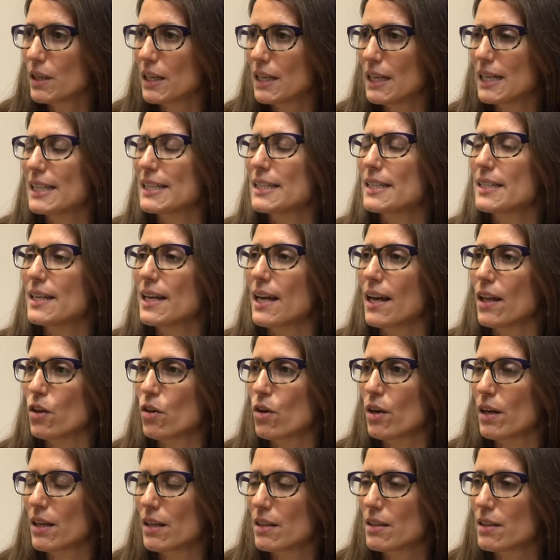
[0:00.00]
que es la línea
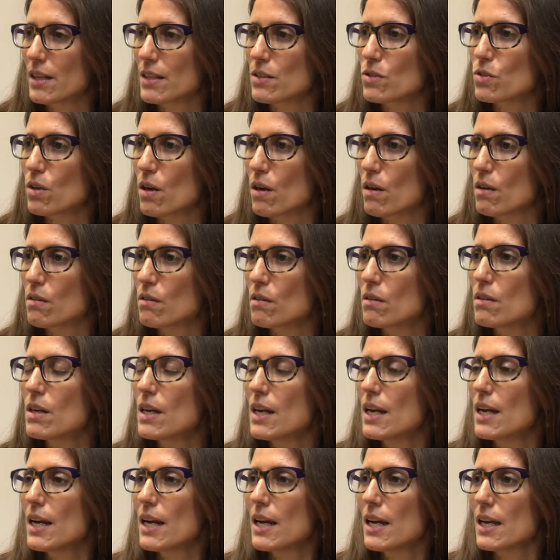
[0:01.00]
de orientación
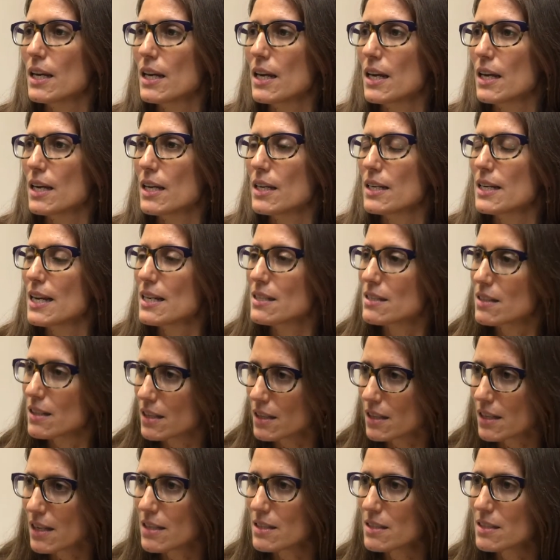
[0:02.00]
eh, y
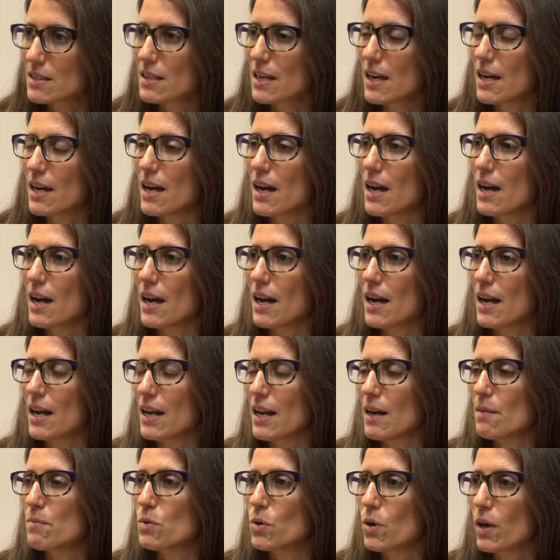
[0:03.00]
asistencia a
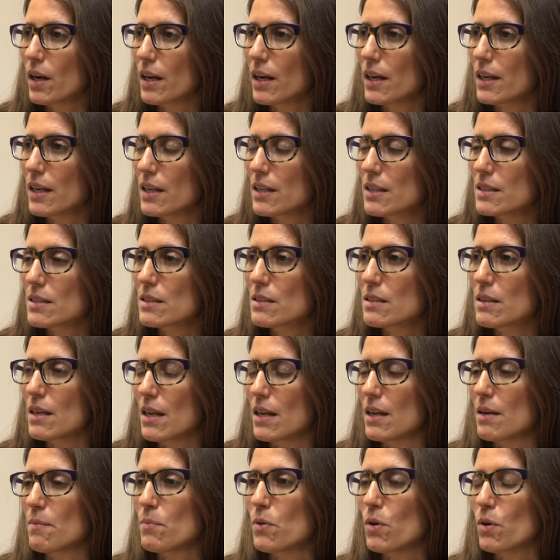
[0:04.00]
las mujeres
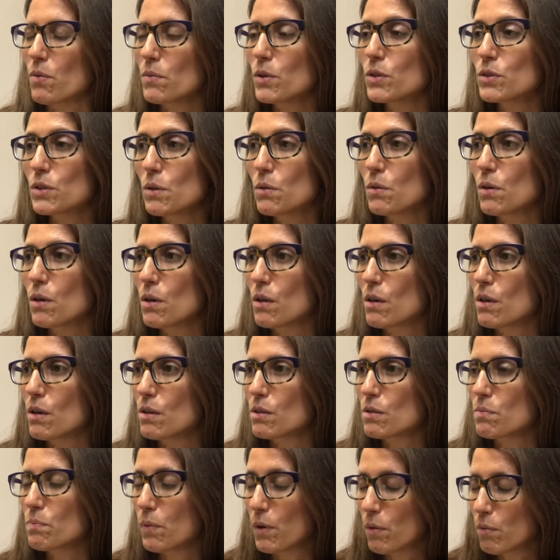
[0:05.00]
por,
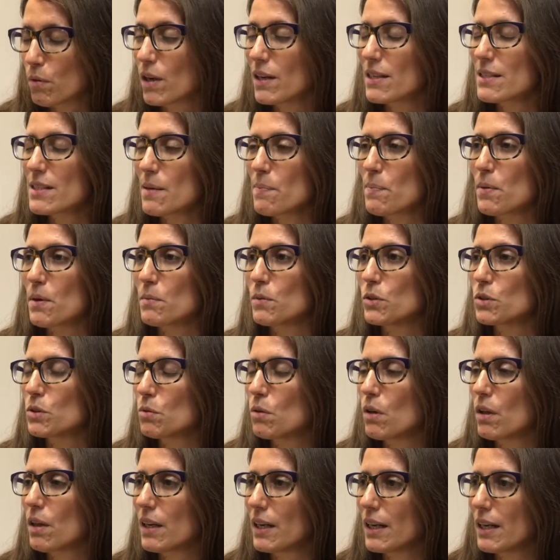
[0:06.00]
motivos, por violencias por
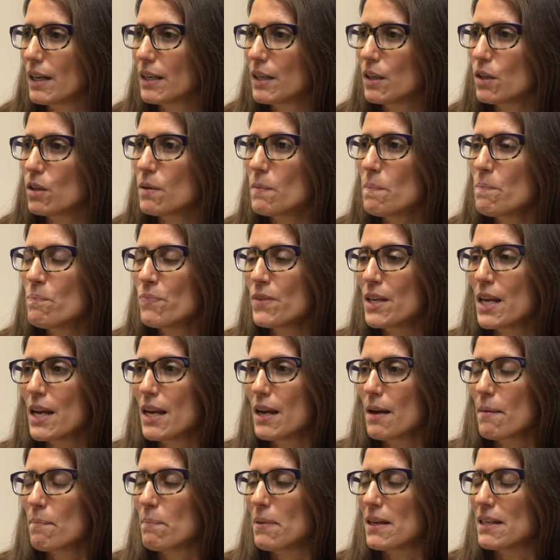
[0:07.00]
motivos de género
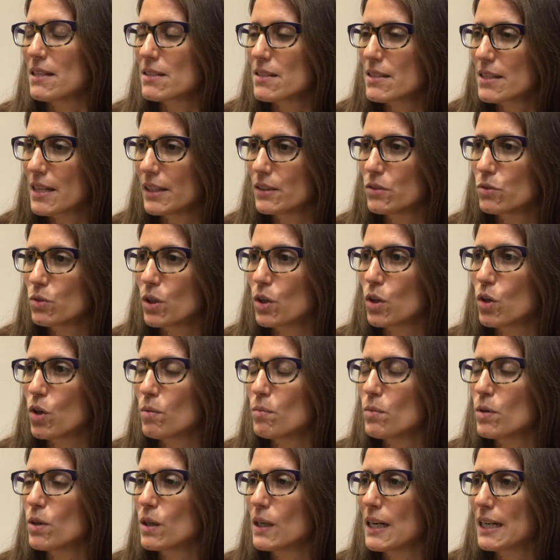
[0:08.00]
pensando en
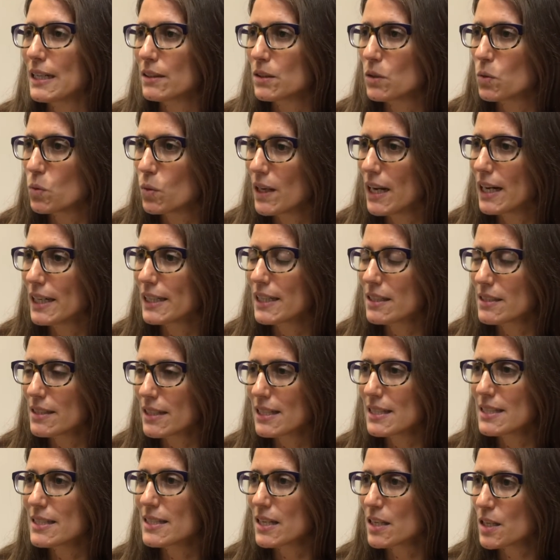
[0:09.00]
cómo articular
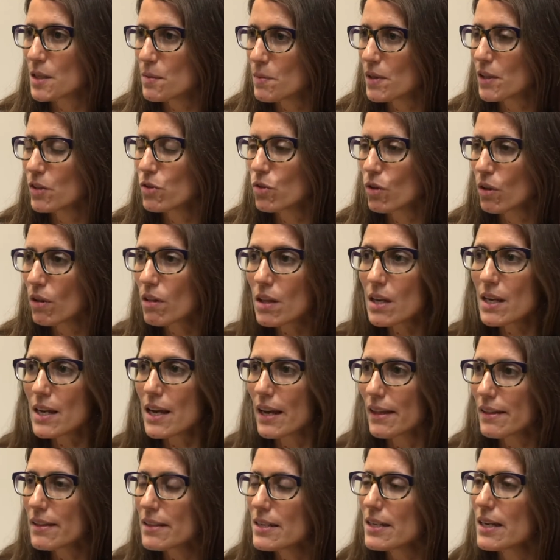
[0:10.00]
en el seguimiento
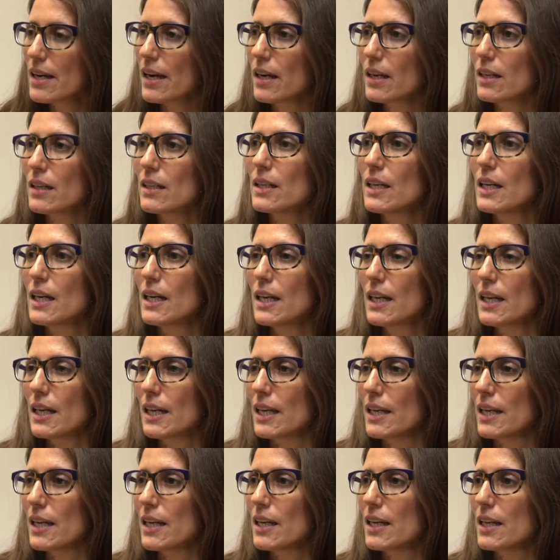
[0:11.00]
día a día
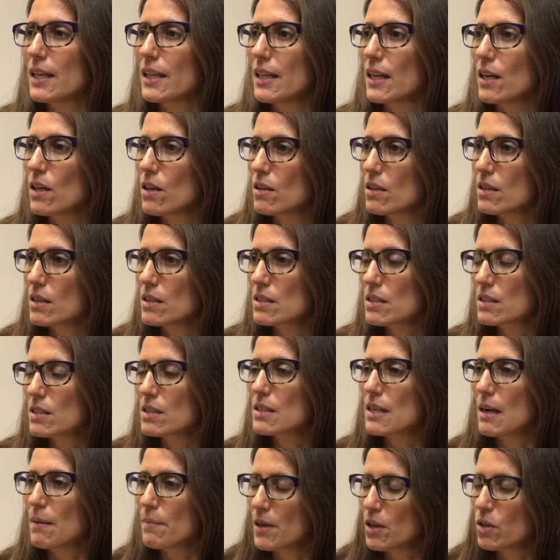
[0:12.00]
eh, de
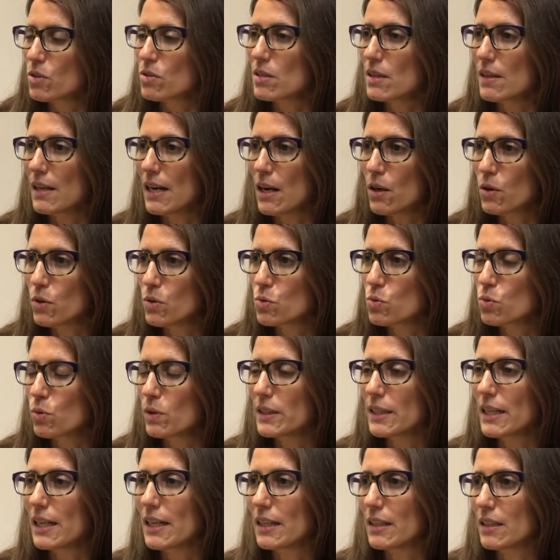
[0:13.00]
los llamados y de las
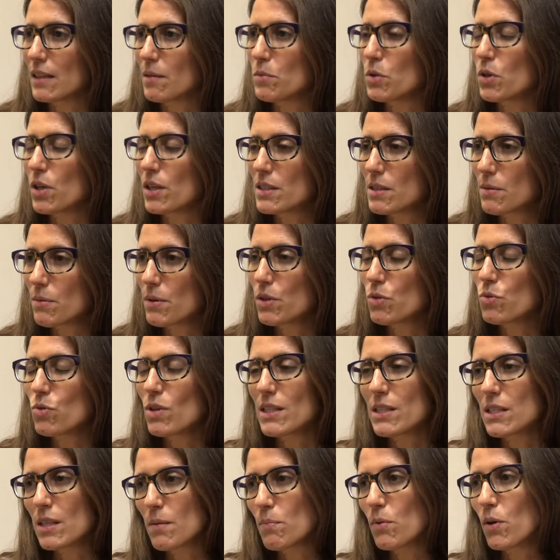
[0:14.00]
consultas que estamos recibiendo,
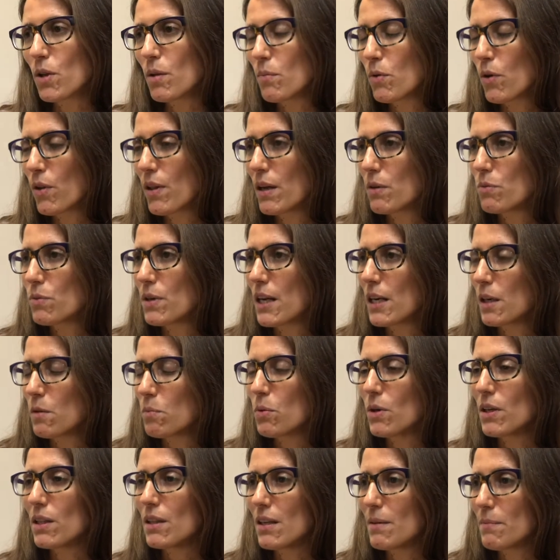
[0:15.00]
así podemos dar una
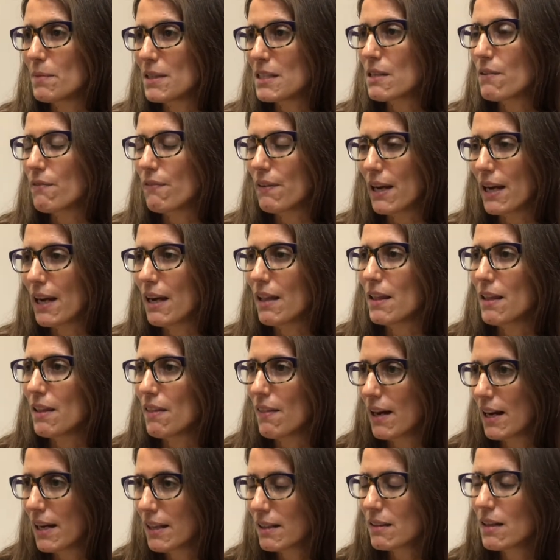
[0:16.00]
respuesta más eficaz
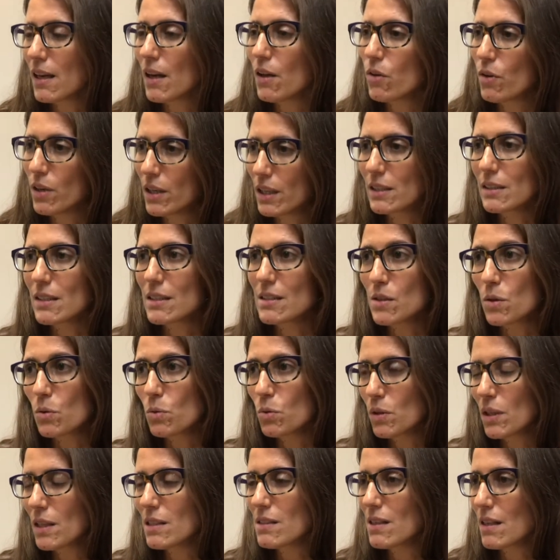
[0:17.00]
desde el Estado en esta
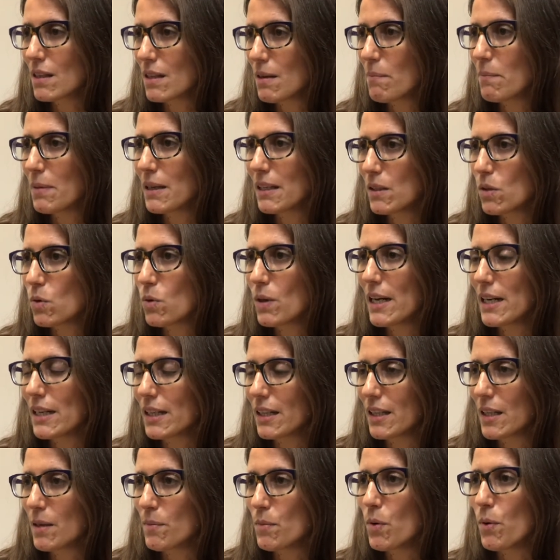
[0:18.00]
circunstancia tan particular
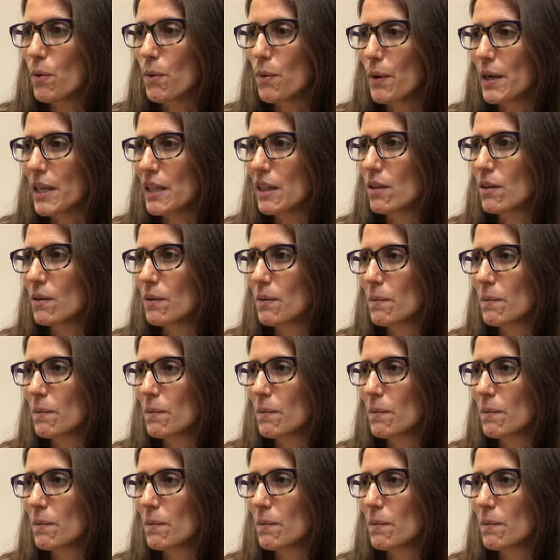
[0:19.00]
que estamos viviendo.